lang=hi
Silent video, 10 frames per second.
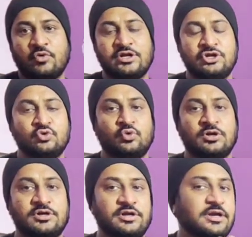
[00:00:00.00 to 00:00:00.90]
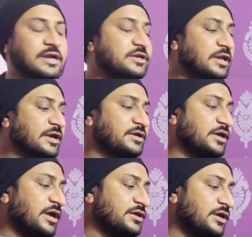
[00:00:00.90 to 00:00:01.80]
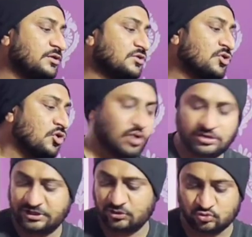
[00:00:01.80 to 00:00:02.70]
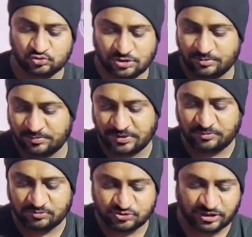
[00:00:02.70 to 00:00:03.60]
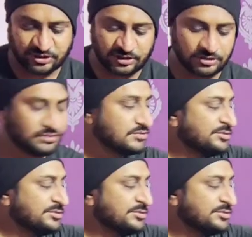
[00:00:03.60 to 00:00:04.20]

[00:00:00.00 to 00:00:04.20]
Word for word: ट्वेंटी टू हंड्रेड नाइन्टी नाइन की है ये और ये दूसरी भी प्रीमियम शर्ट है